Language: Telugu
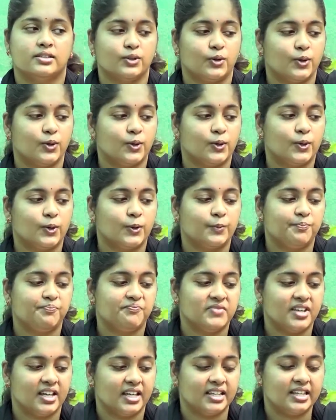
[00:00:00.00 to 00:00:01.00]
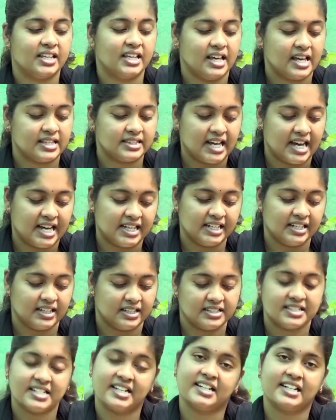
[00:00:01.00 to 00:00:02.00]
సో ఇది దాని
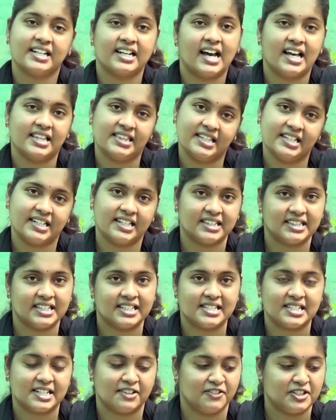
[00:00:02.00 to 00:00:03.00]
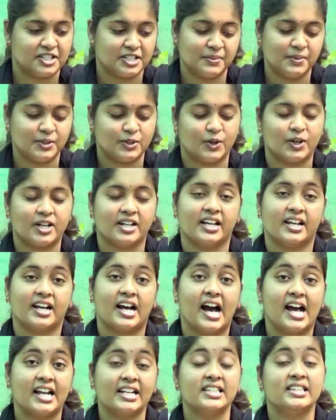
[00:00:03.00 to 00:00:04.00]
జనరల్గా అందరికీ తెలిసిన విషయం ఇది ఒకటే
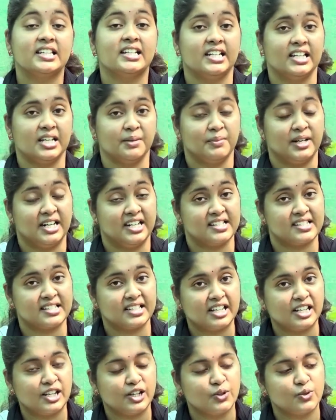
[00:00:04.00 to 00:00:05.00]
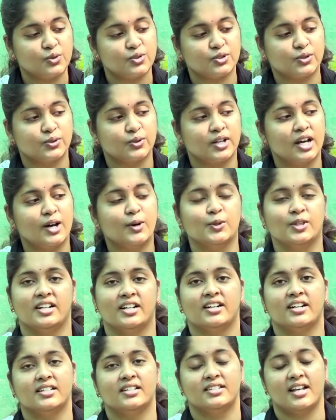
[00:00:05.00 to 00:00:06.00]
కానీ దీనికి మెడిసినల్ యూజ్ కూడా
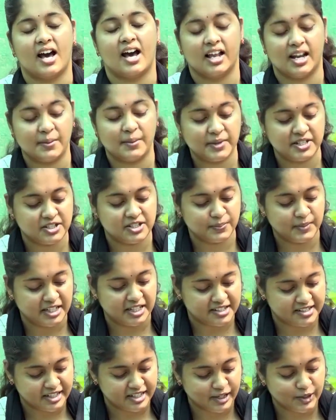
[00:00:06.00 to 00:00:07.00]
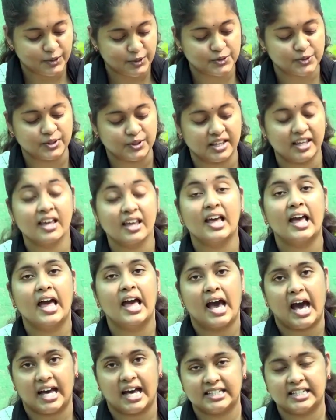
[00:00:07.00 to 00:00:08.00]
ఉందండి చాలా మంచి మెడిసినల్ యూజ్ ఉంది
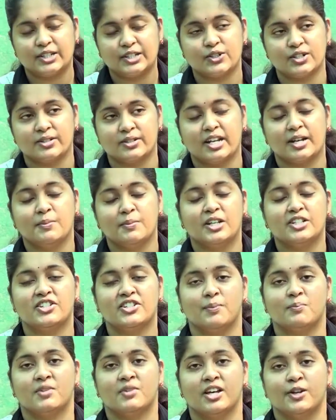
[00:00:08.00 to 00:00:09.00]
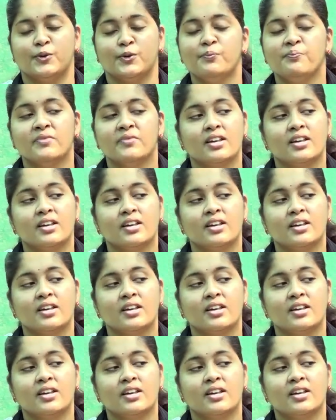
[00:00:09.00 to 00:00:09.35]
అది ఈరోజు నేను మీకు చెప్తాను